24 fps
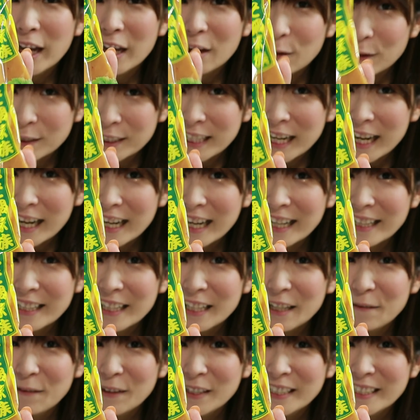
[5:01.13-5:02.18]
回こちら買って
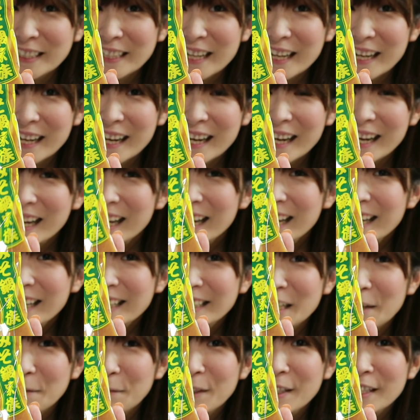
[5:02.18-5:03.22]
きました。
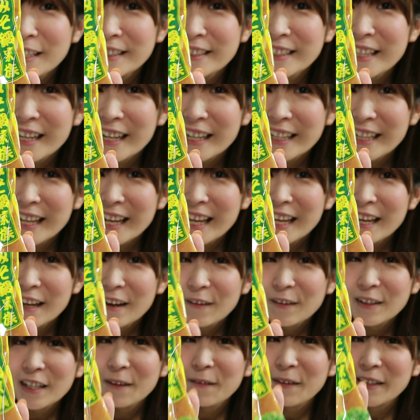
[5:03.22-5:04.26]
寒いですからね、
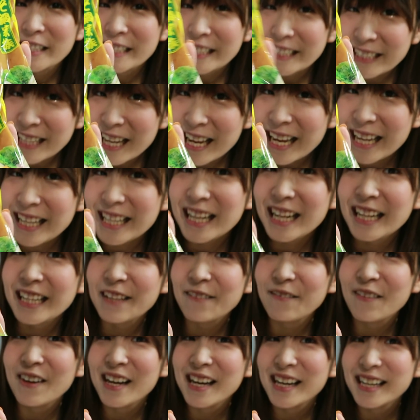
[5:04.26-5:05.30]
お鍋にしていただ
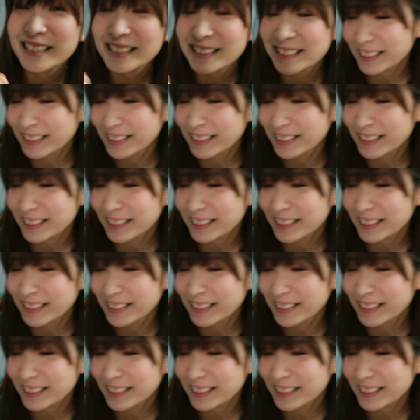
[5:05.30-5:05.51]
きま